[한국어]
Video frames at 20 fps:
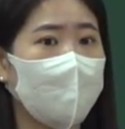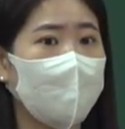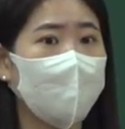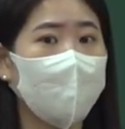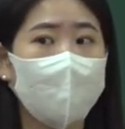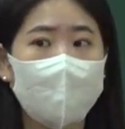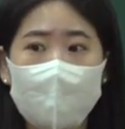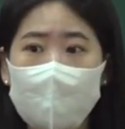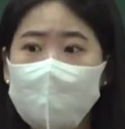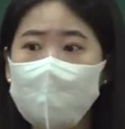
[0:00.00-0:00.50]

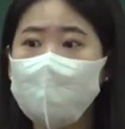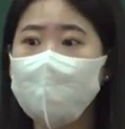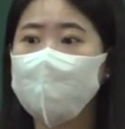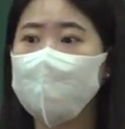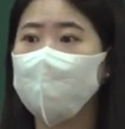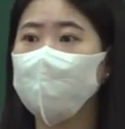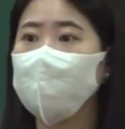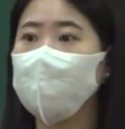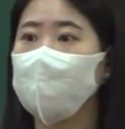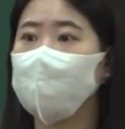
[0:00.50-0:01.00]

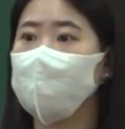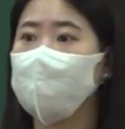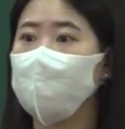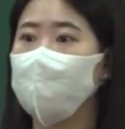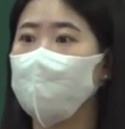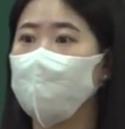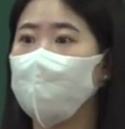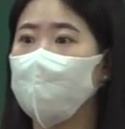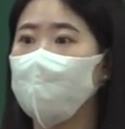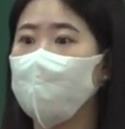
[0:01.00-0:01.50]
목회자들도
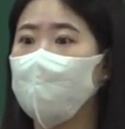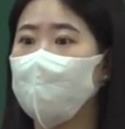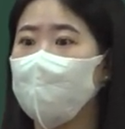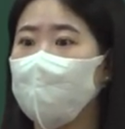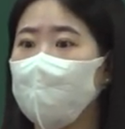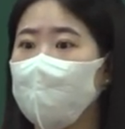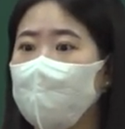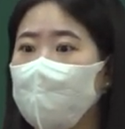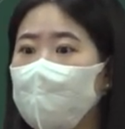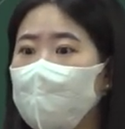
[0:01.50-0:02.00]
무너지고
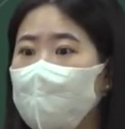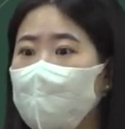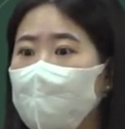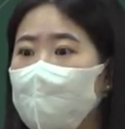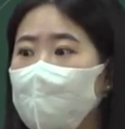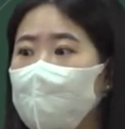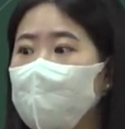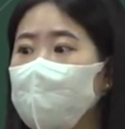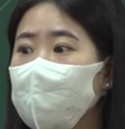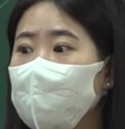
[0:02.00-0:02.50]

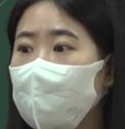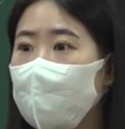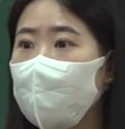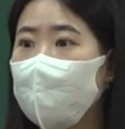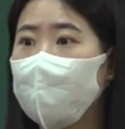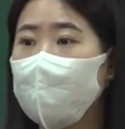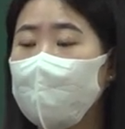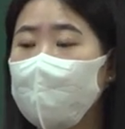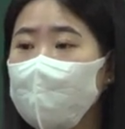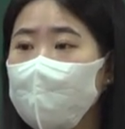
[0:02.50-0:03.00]
우리
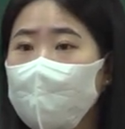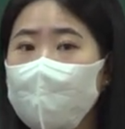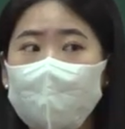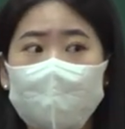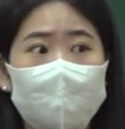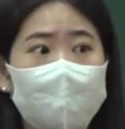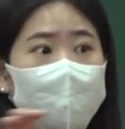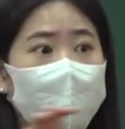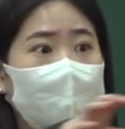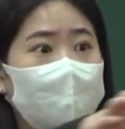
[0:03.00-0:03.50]
다락방
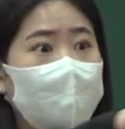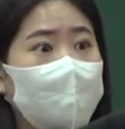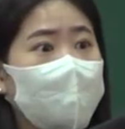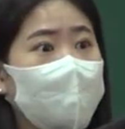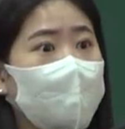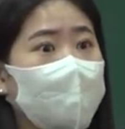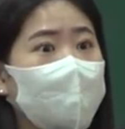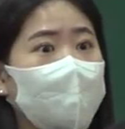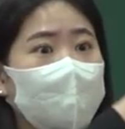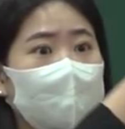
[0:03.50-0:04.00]
여기서 메시지
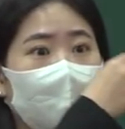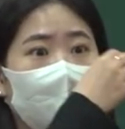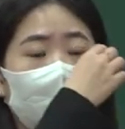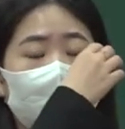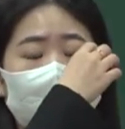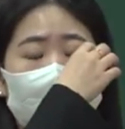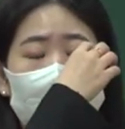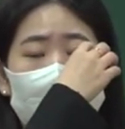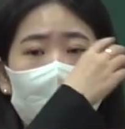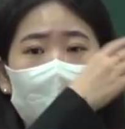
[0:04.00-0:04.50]
잘 듣고
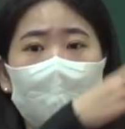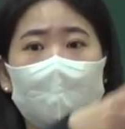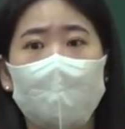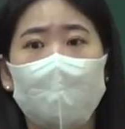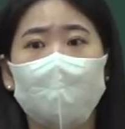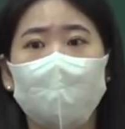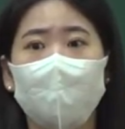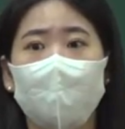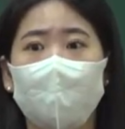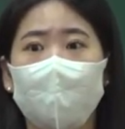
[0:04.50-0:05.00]
잘
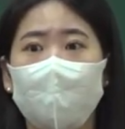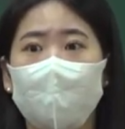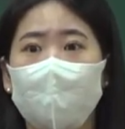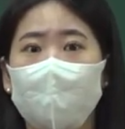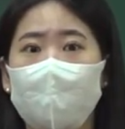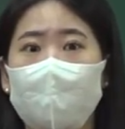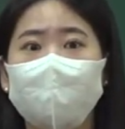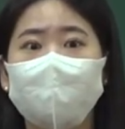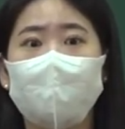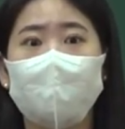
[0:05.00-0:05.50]
하다가도
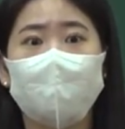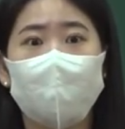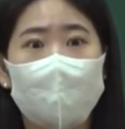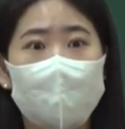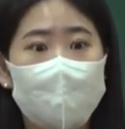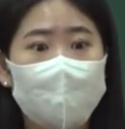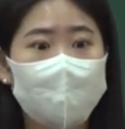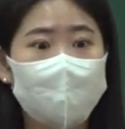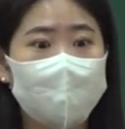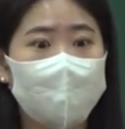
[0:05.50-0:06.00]
갑자기
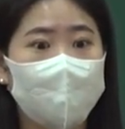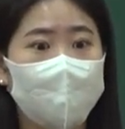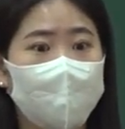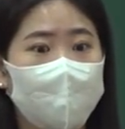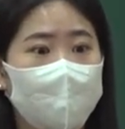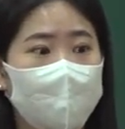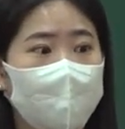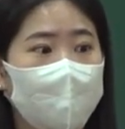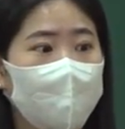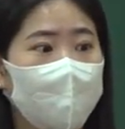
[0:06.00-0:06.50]
사라지고
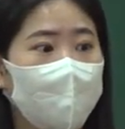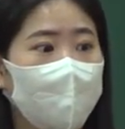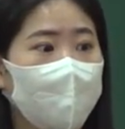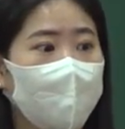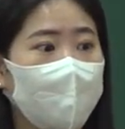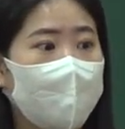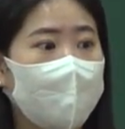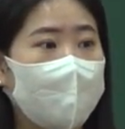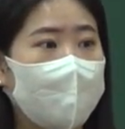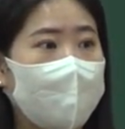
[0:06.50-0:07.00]

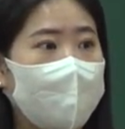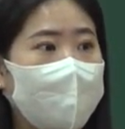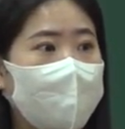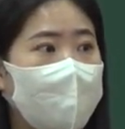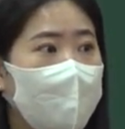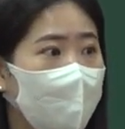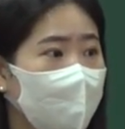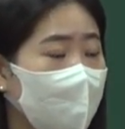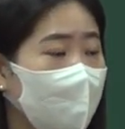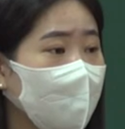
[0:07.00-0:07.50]

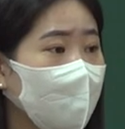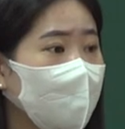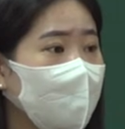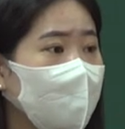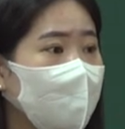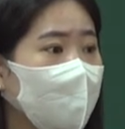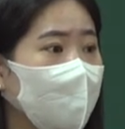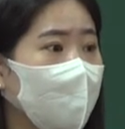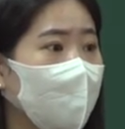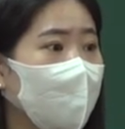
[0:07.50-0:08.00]
언양
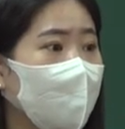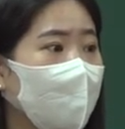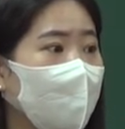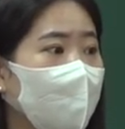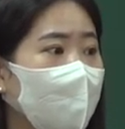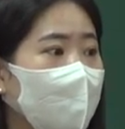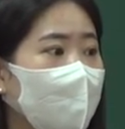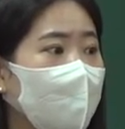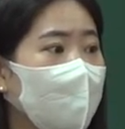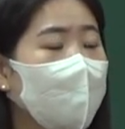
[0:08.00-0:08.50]
놓치고
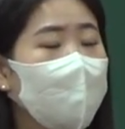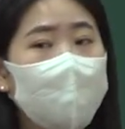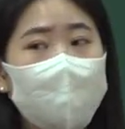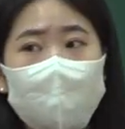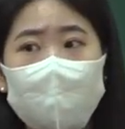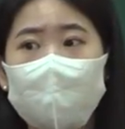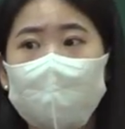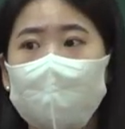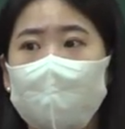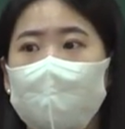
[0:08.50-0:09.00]
이런
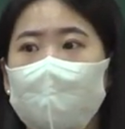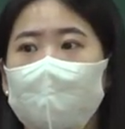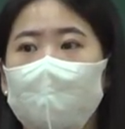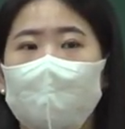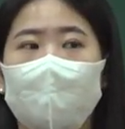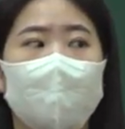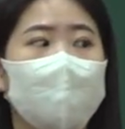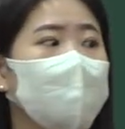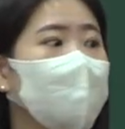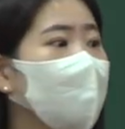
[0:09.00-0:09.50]

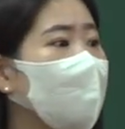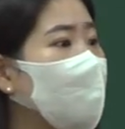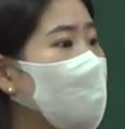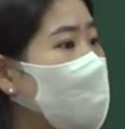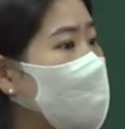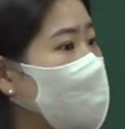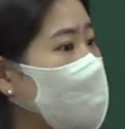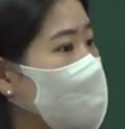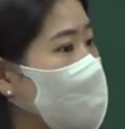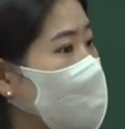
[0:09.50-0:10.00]
시대야.
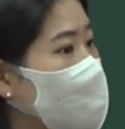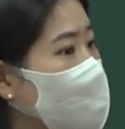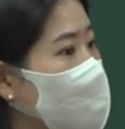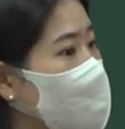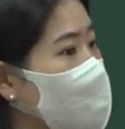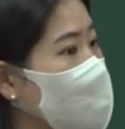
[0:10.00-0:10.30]
어떡할래 민영아.